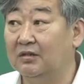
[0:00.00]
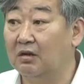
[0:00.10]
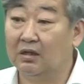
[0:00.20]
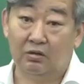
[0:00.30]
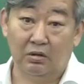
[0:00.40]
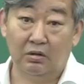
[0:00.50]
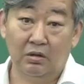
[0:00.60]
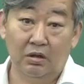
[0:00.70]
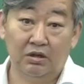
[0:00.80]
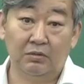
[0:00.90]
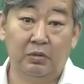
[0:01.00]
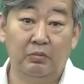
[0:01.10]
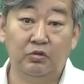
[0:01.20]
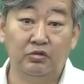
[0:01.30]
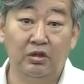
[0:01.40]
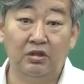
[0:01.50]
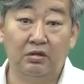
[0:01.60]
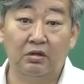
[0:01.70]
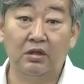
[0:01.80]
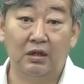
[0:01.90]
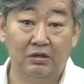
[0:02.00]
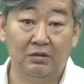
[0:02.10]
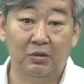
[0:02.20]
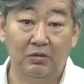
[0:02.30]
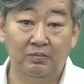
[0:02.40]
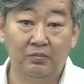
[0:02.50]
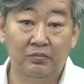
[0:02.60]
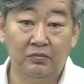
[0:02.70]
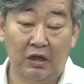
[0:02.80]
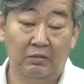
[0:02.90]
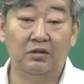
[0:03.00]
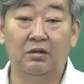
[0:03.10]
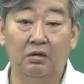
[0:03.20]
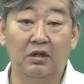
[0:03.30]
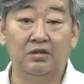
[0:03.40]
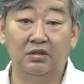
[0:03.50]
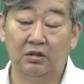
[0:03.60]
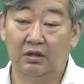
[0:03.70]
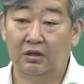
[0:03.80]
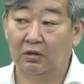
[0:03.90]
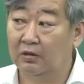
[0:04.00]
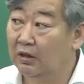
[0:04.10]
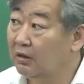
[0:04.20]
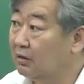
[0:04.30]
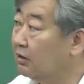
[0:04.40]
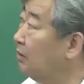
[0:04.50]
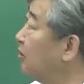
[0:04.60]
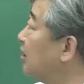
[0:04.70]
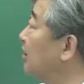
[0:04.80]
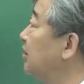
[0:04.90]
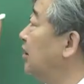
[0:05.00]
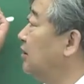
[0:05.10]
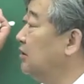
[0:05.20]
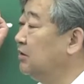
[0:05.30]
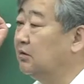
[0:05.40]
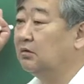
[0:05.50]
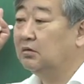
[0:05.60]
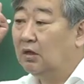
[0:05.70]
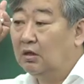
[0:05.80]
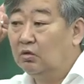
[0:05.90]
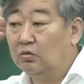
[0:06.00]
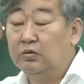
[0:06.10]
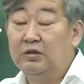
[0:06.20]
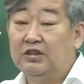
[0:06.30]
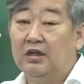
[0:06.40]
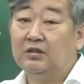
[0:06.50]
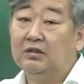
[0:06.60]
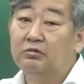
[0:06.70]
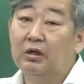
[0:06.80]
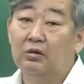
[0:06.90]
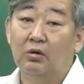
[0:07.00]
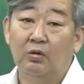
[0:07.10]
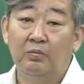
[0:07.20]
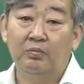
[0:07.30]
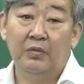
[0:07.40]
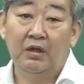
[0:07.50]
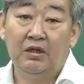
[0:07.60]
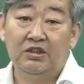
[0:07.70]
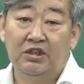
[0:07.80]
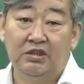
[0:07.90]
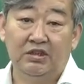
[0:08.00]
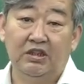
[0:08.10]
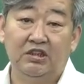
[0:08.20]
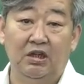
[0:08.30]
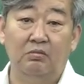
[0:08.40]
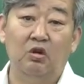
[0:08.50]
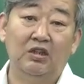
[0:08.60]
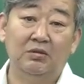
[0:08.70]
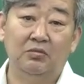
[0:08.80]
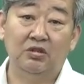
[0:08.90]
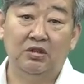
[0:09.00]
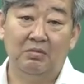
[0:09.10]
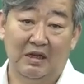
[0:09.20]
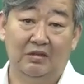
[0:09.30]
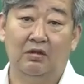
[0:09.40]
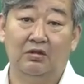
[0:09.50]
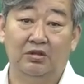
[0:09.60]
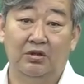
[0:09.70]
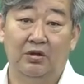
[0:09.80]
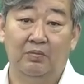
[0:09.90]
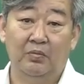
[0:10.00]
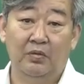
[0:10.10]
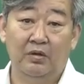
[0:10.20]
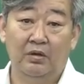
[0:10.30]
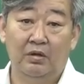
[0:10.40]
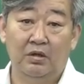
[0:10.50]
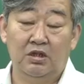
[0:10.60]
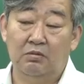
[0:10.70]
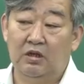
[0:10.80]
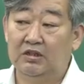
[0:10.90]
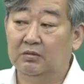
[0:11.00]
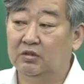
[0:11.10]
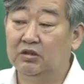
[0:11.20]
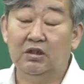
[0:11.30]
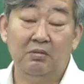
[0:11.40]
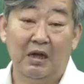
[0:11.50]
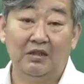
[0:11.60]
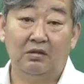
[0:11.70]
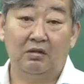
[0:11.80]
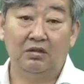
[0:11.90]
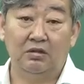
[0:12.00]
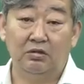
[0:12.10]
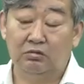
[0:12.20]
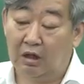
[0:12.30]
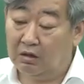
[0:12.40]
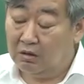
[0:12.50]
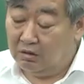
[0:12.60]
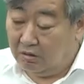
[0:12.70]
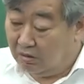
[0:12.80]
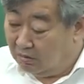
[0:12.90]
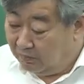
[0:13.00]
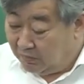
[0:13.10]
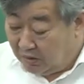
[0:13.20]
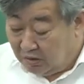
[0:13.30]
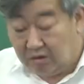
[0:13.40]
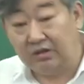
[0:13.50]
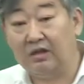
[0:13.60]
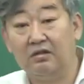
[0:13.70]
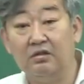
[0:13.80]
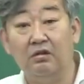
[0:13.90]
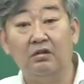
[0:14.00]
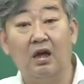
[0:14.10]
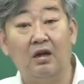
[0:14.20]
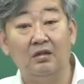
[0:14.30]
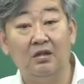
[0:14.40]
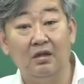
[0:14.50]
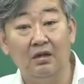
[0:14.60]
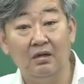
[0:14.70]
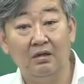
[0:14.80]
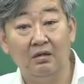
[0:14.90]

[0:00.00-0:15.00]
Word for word: 않더라도 지금 법 규정이 그렇게 돼 있으면 답을 그렇게 쓰셔야 돼요. 그러다 보니까 이제 그 농품 2차에서 의외로 실제 실무하신 분들이 많이 떨어져요. 실무하신 분들이 많이 떨어지는 이유가 어? 현장에서는 이렇게 안 한디?